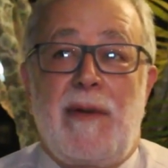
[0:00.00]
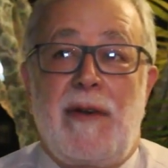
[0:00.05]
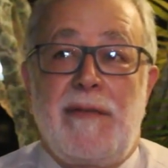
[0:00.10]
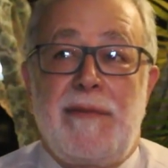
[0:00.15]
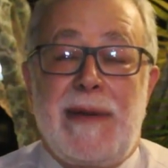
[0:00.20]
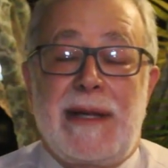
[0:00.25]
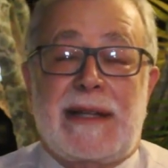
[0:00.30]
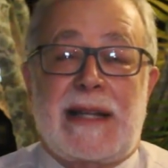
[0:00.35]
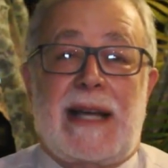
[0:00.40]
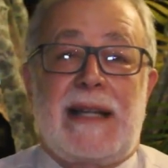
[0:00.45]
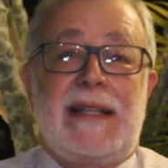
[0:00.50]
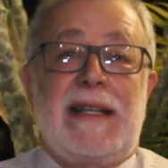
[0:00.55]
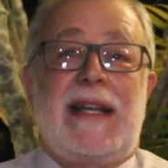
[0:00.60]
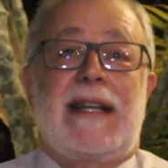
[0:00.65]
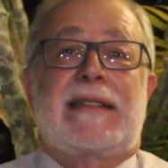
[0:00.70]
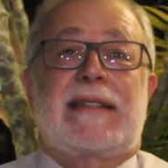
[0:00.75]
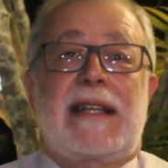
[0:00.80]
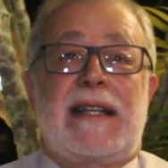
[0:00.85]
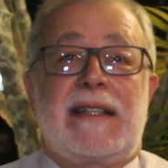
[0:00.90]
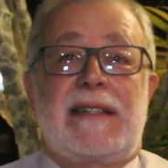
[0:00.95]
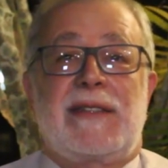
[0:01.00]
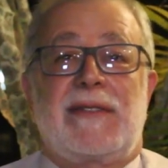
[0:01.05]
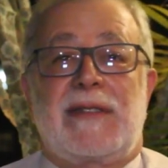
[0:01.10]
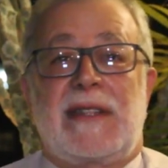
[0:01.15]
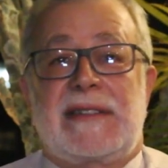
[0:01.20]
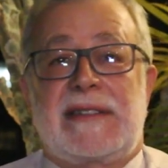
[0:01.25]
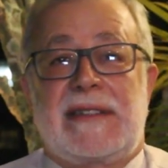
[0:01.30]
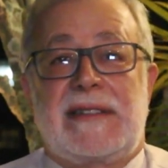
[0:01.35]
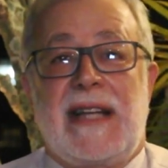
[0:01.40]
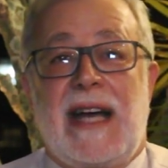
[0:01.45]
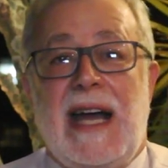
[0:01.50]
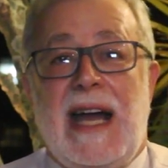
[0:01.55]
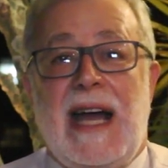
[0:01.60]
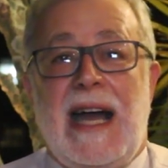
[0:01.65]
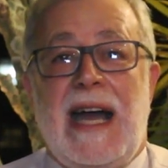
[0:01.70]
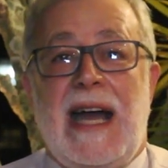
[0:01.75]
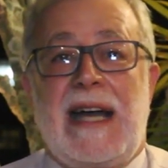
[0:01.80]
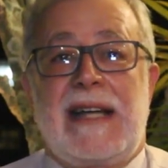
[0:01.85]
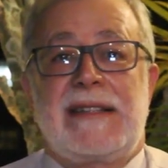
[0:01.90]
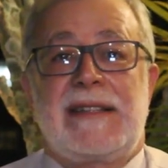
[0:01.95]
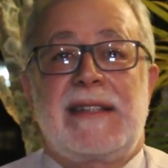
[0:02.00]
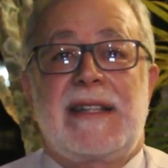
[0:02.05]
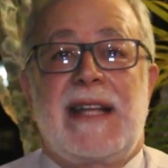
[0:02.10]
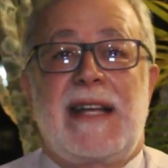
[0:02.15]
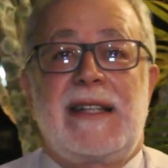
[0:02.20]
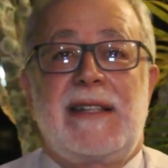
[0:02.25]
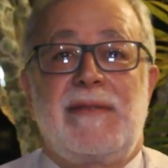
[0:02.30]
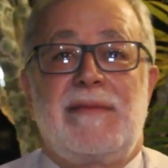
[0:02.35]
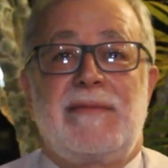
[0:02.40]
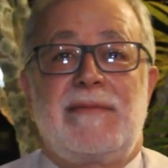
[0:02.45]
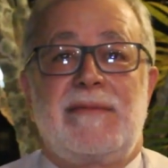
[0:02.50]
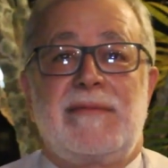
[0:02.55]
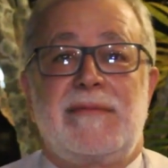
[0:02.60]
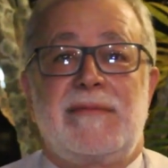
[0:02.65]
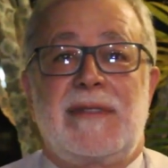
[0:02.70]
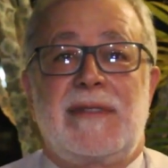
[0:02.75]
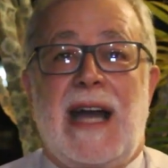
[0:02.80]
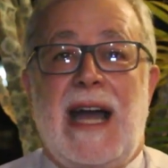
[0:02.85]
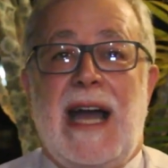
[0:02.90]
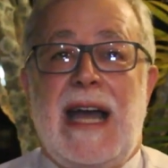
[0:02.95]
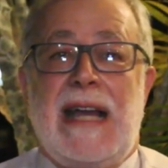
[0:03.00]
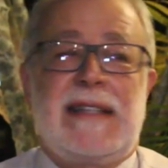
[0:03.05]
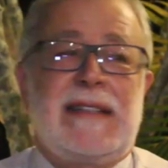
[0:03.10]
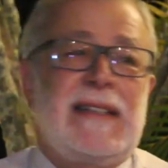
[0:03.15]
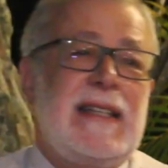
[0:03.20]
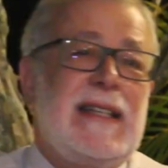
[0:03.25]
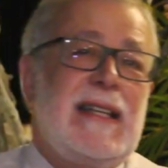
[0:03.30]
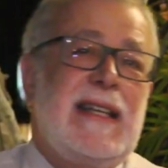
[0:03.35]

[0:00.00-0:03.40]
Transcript: movimentaria essa região da cidade, daria um gás.